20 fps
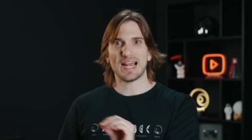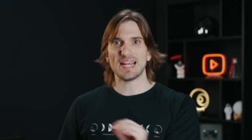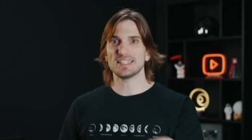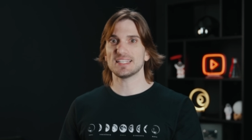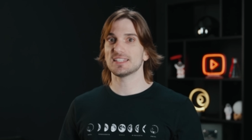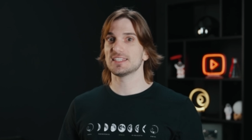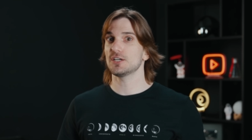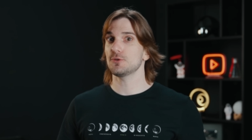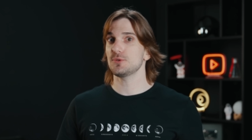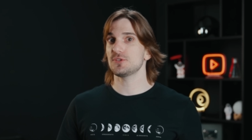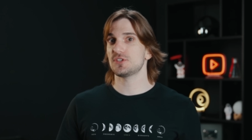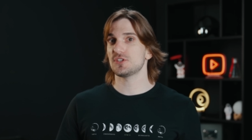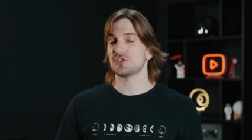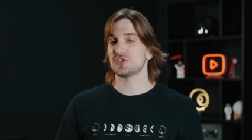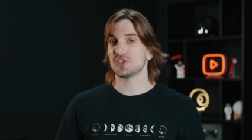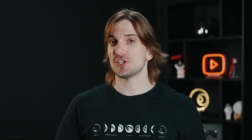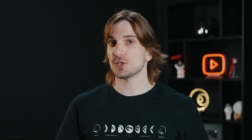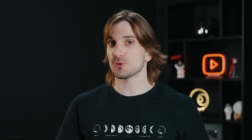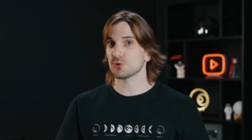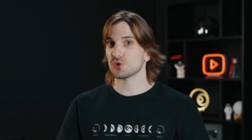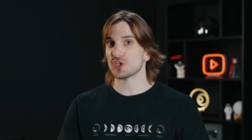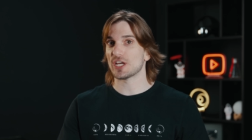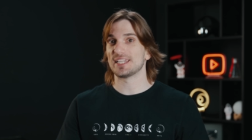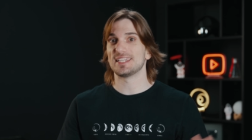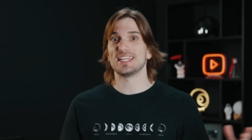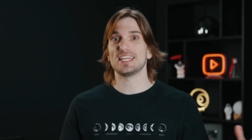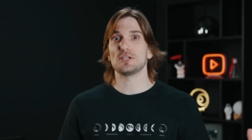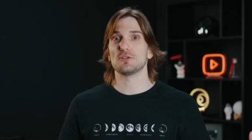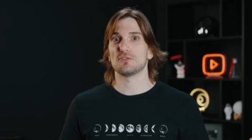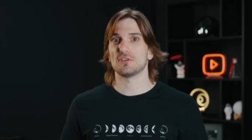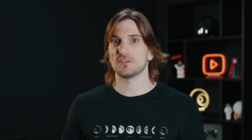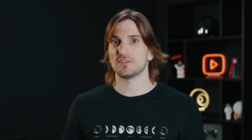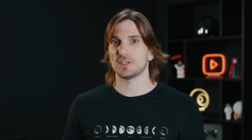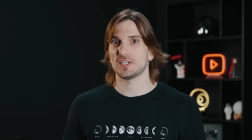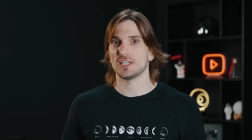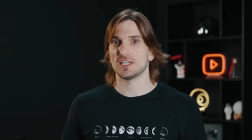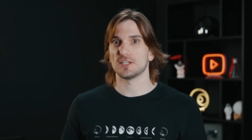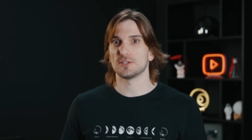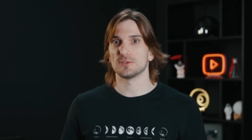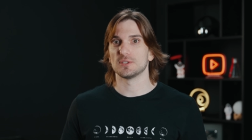Ainda não existiam janeiro e
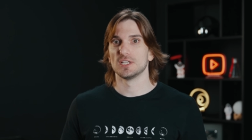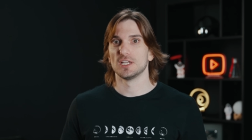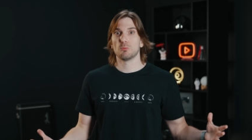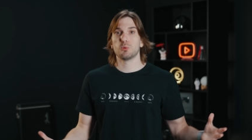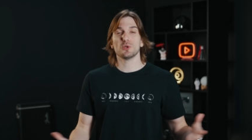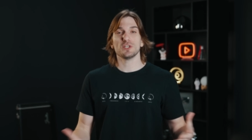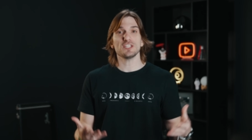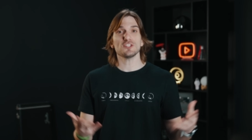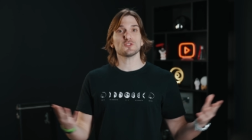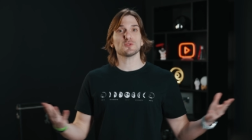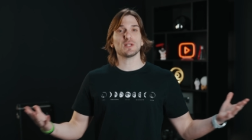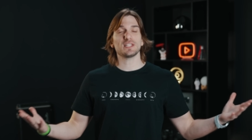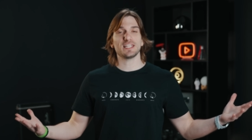fevereiro. Por isso,